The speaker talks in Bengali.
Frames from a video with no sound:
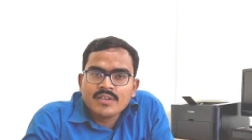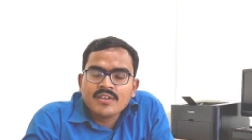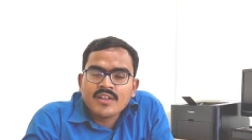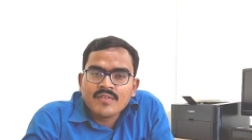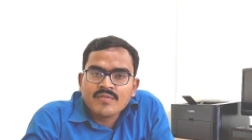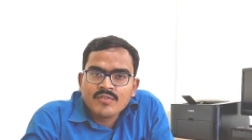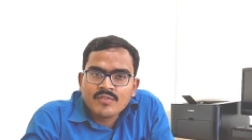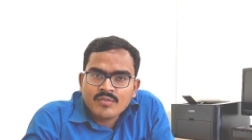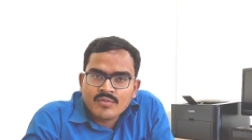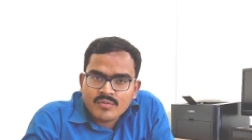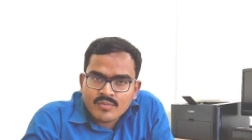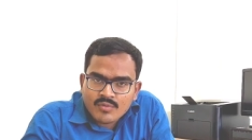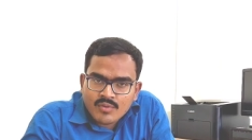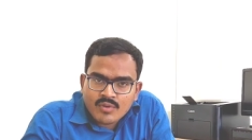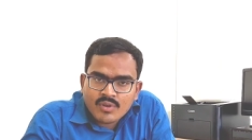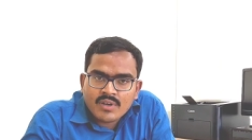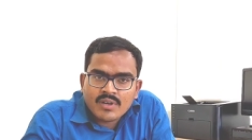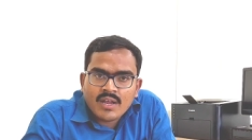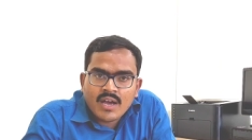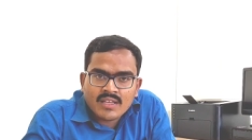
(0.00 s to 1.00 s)
ইন্টারভিউ
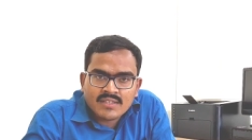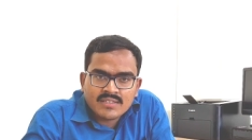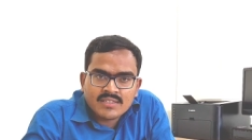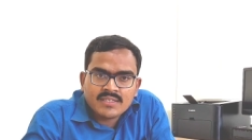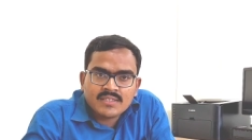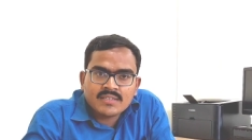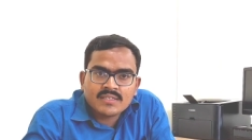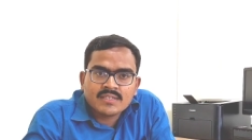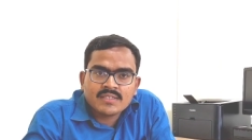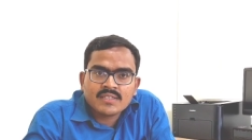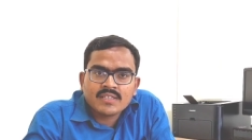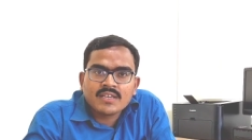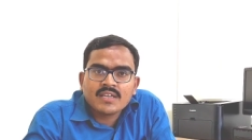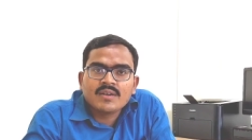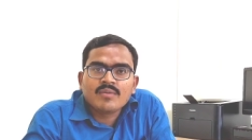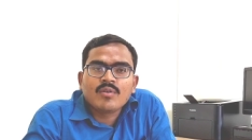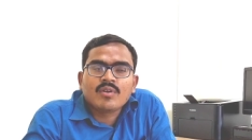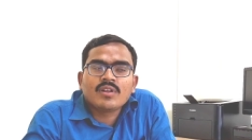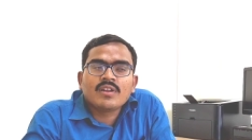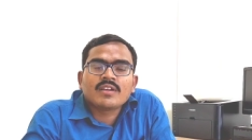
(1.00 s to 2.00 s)
আসে
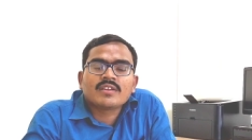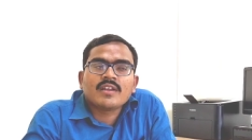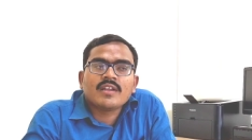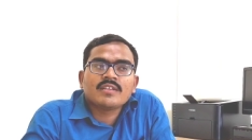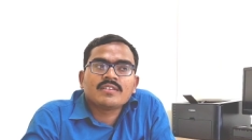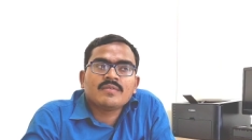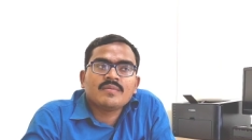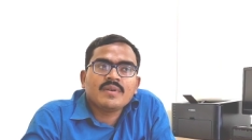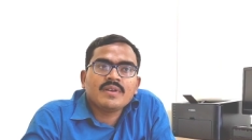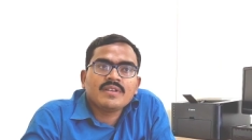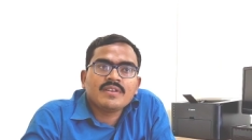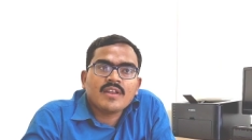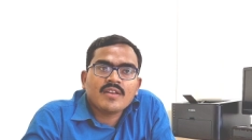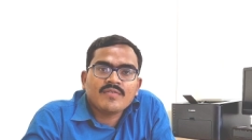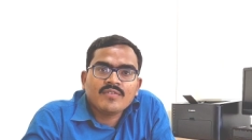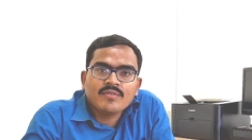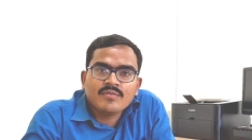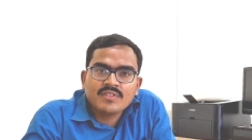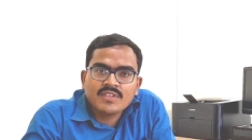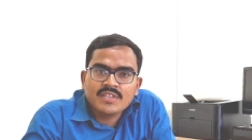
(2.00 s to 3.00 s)
এবং লেকচারারশিপে
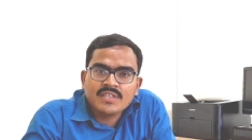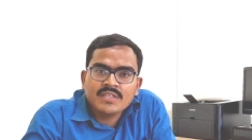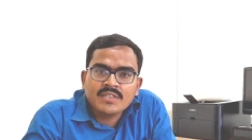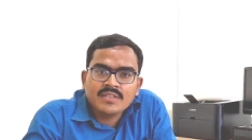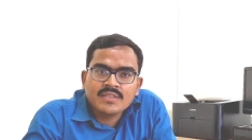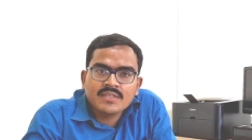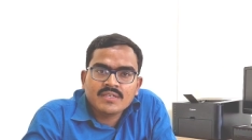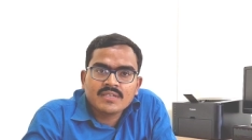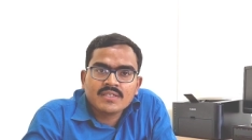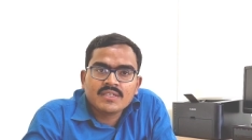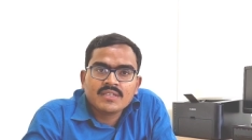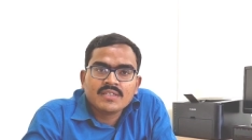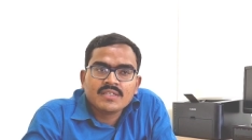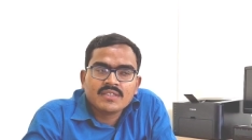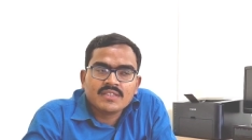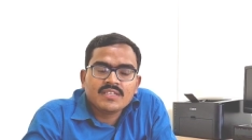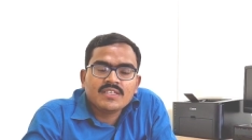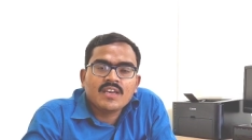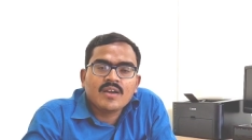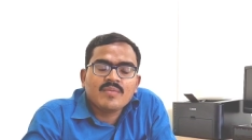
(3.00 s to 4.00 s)
ইন্টারভিউ দিই
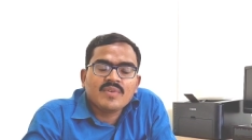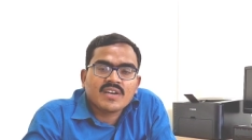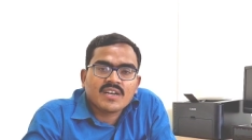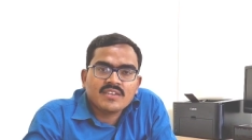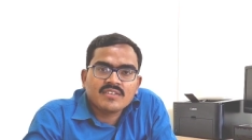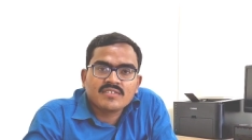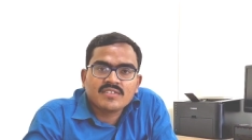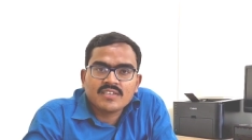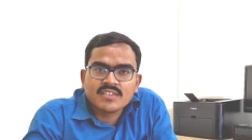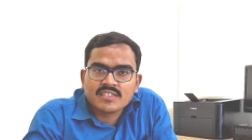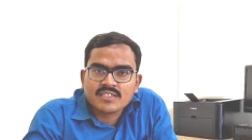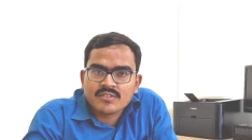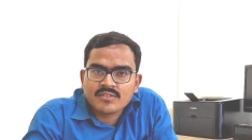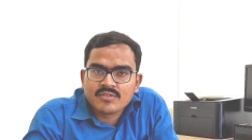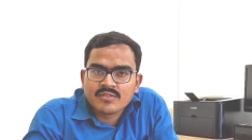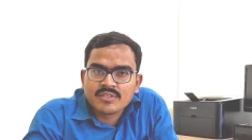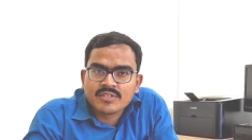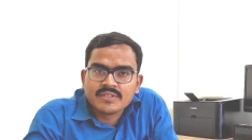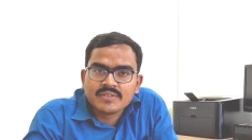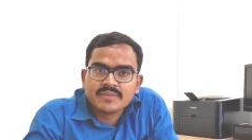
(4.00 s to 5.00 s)
দিয়ে আমি এখানে সিলেকশন
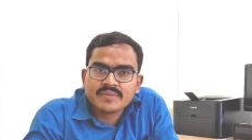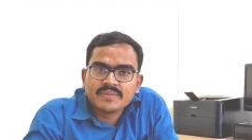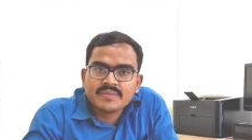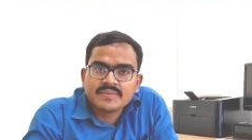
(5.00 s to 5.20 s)
আগে